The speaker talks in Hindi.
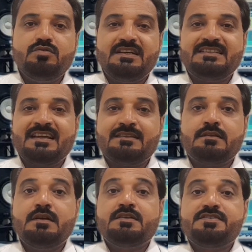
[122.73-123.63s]
के
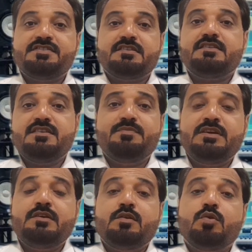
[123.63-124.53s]
तहत जितनी
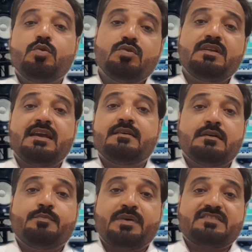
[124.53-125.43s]
भी लोन
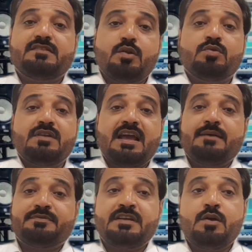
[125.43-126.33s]
पर्सनल लोन
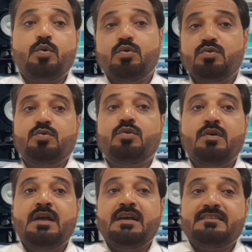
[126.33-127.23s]
एप्स हैं उनको
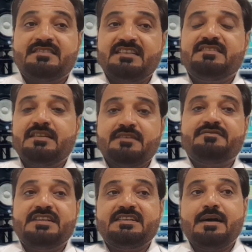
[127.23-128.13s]

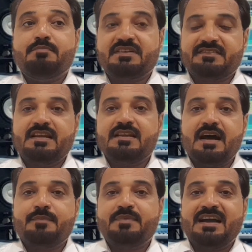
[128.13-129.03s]
सेंसिटिव डेटा मसलन
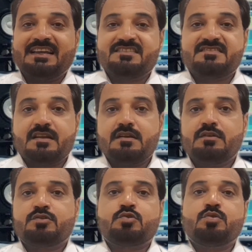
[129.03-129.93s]
आपका
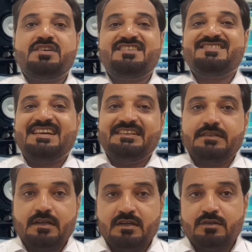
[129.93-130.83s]
एक्सटर्नल स्टोरेज
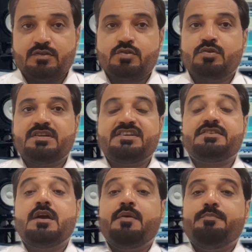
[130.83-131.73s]
इंटरनल
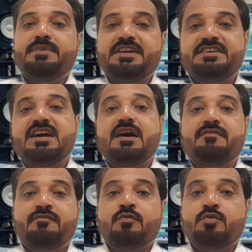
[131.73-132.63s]
स्टोरेज मीडिया
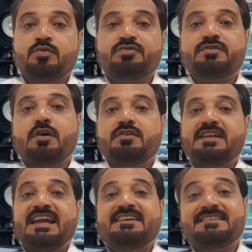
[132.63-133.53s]
फोटोज
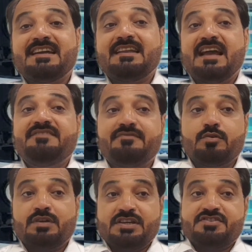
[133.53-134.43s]
कॉन्टेक्ट या लाइव
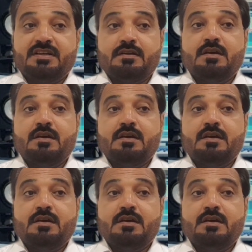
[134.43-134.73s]
लोकेशन